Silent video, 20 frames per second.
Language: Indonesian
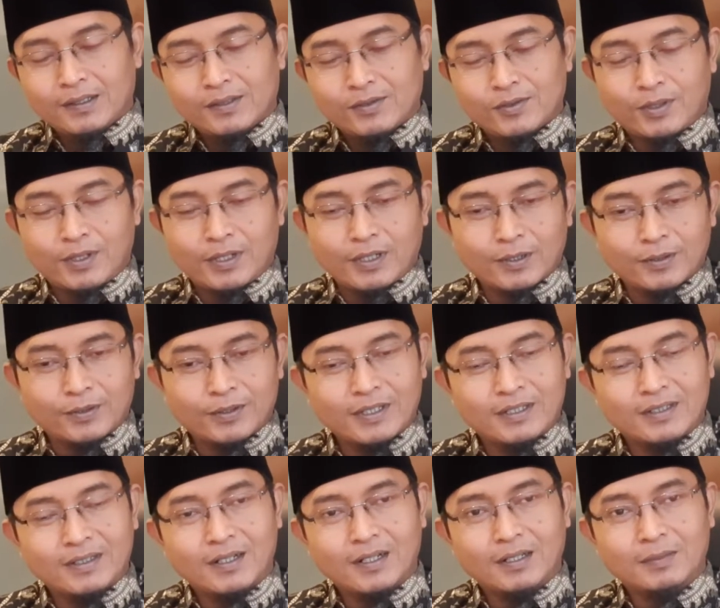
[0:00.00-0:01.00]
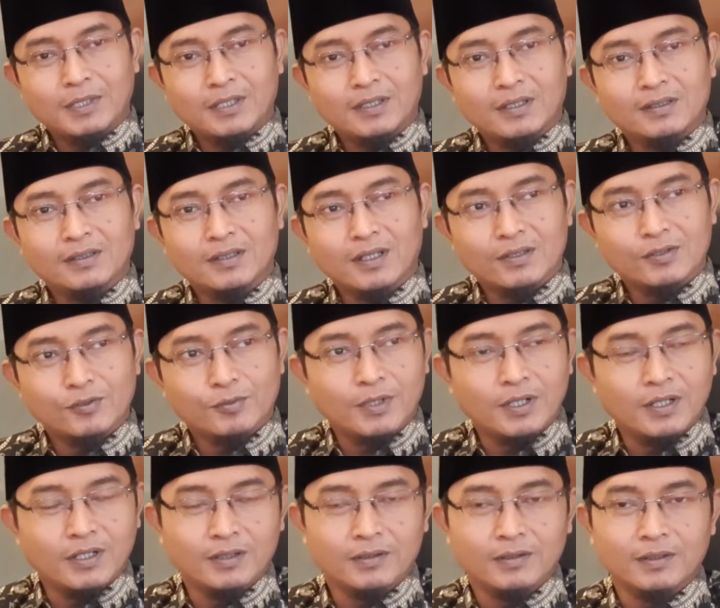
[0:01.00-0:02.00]
Saudara-saudara yang dirahmati Allah
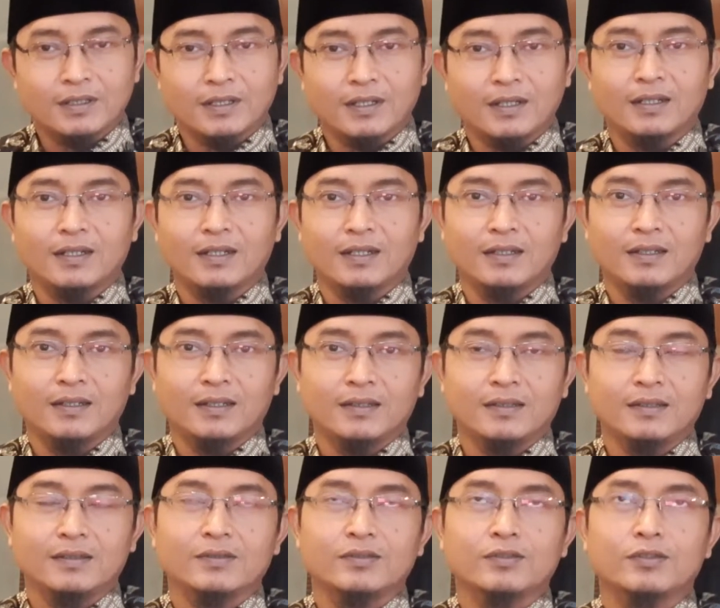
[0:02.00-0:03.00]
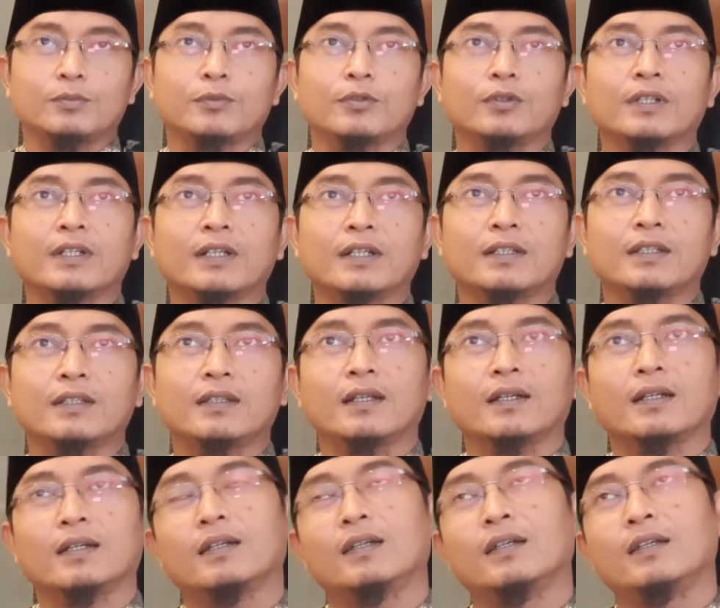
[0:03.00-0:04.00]
Subhanahu wa taala, semoga
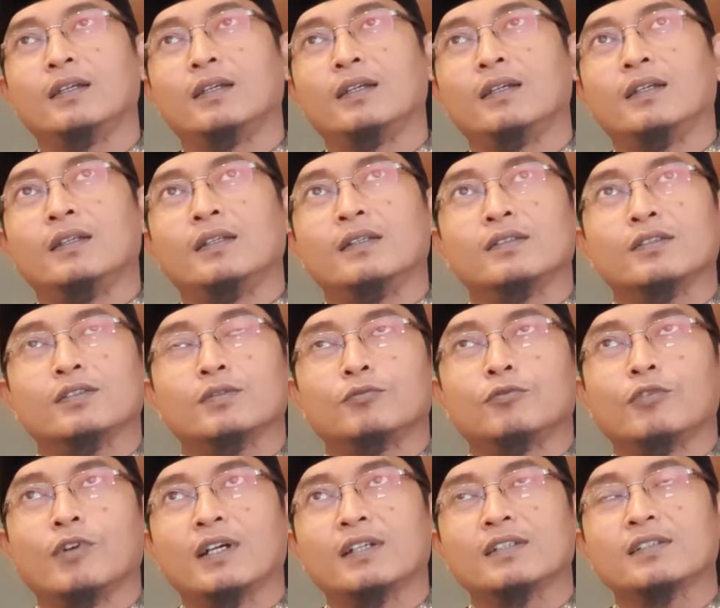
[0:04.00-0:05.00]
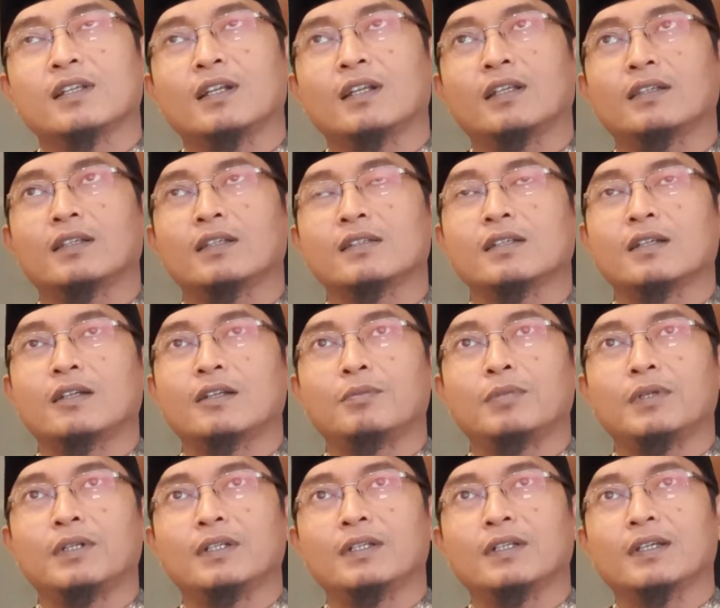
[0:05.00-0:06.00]
kita semua senantiasa
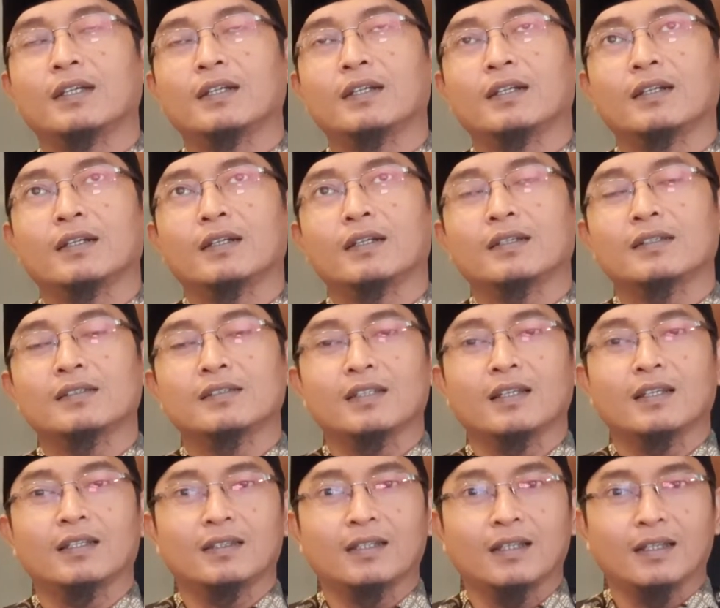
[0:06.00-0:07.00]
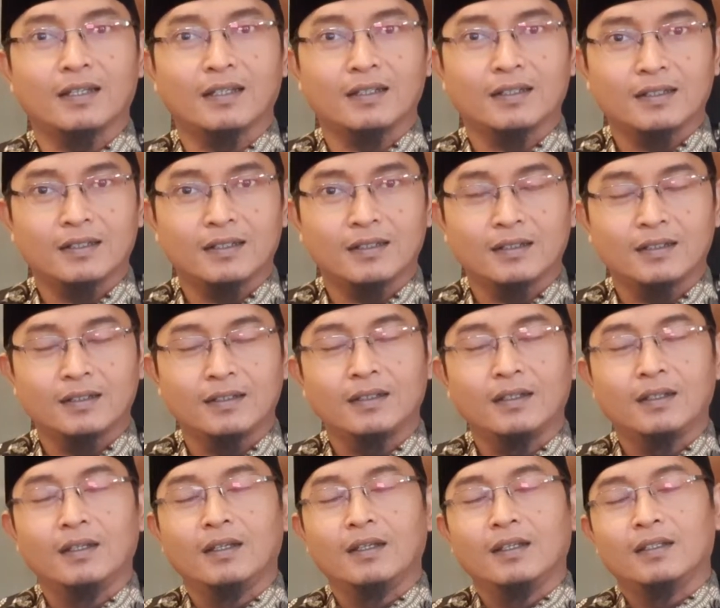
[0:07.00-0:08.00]
diberikan kesehatan,
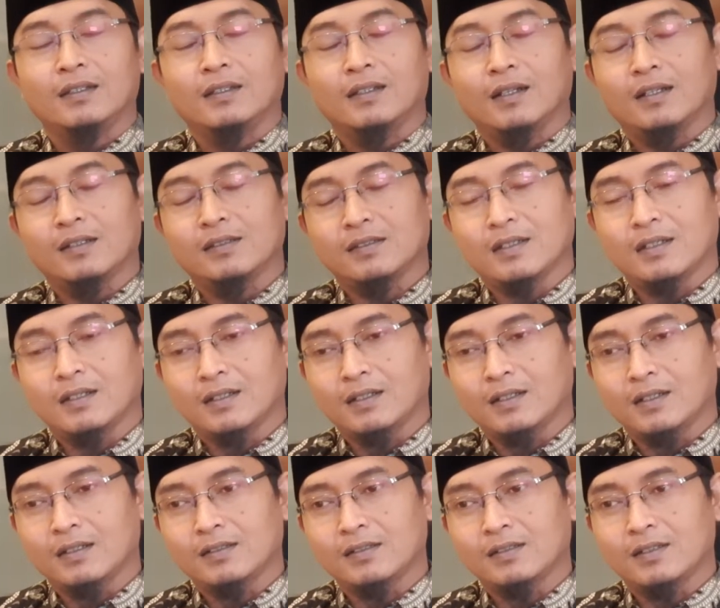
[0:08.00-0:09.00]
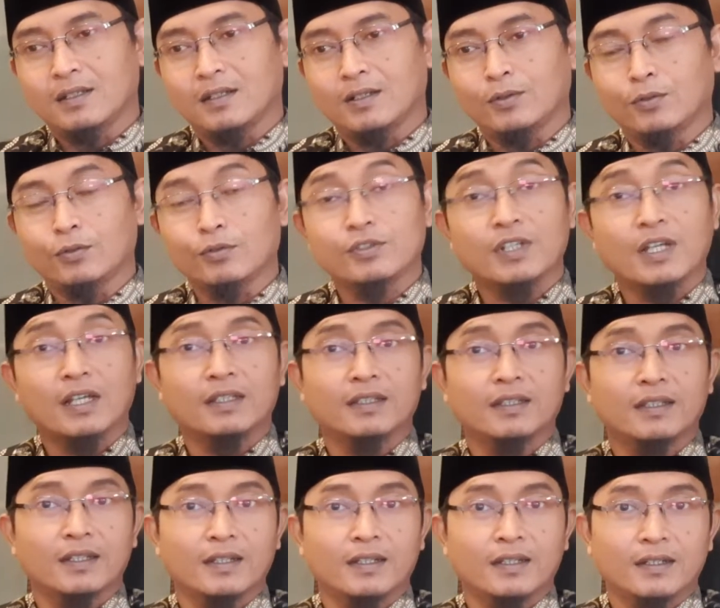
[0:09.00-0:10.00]
lancarkan segala
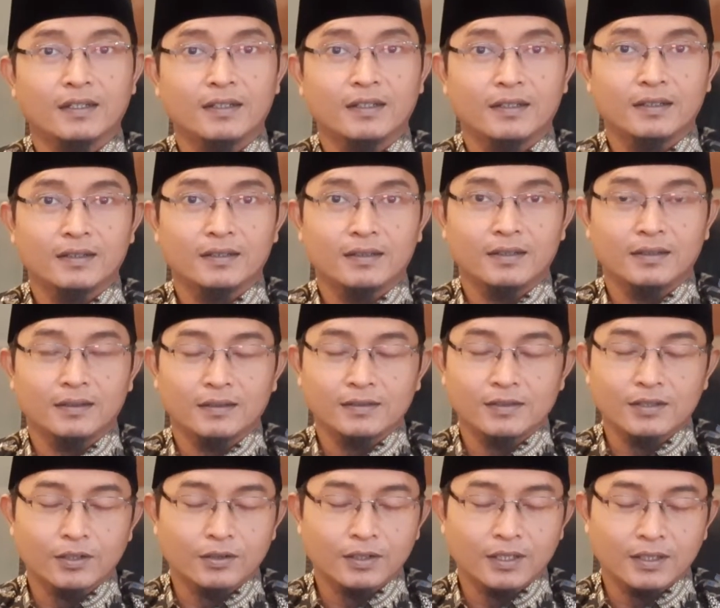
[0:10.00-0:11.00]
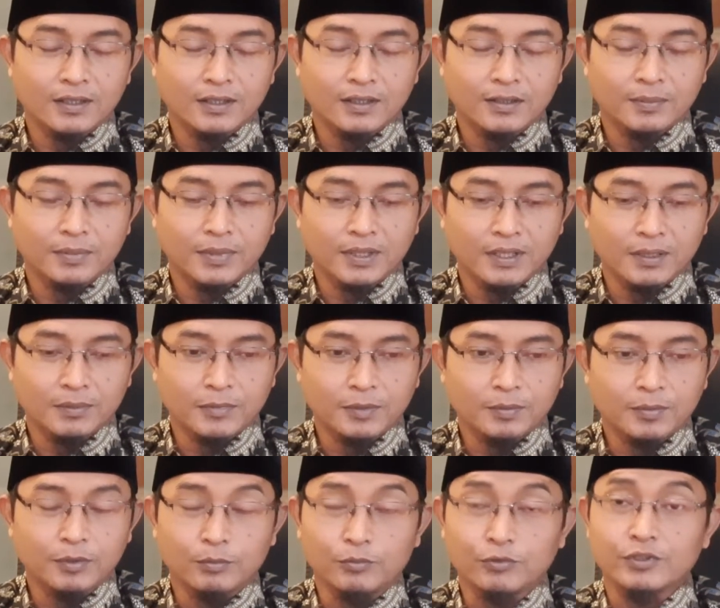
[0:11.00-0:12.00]
urusannya dan dijauhkan dari bala
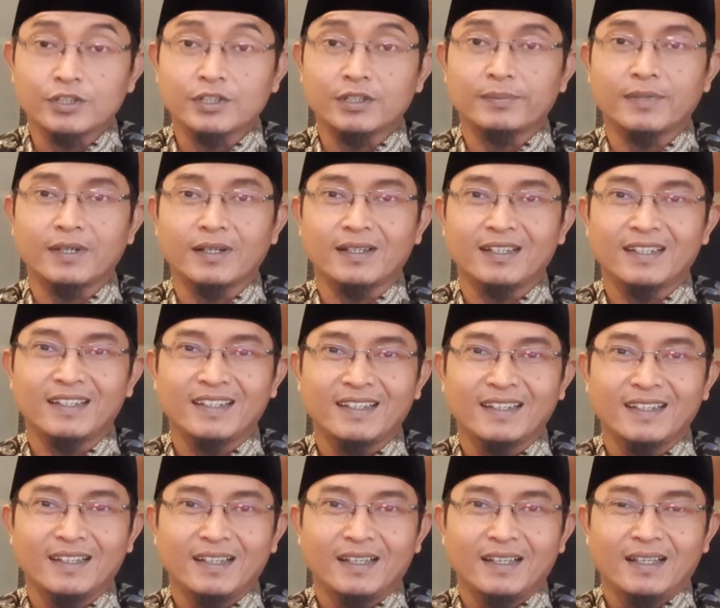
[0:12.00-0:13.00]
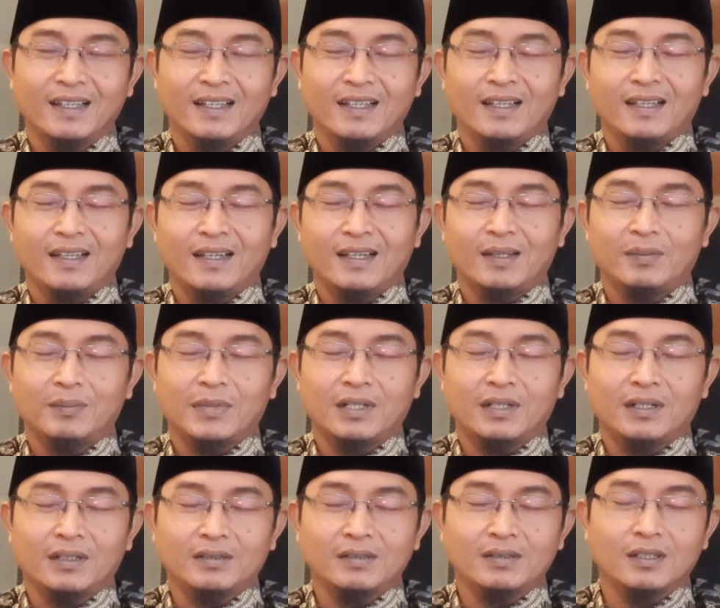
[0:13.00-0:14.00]
maupun musibah. Amin.
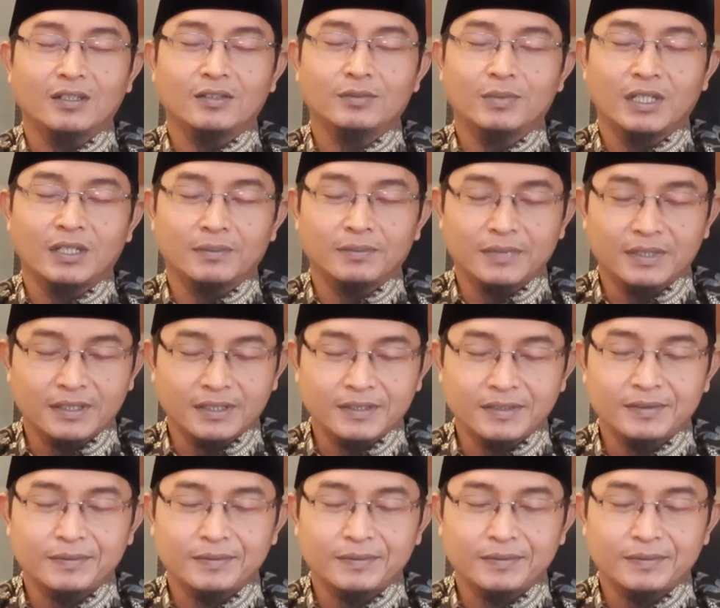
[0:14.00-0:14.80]
Allahumma amin.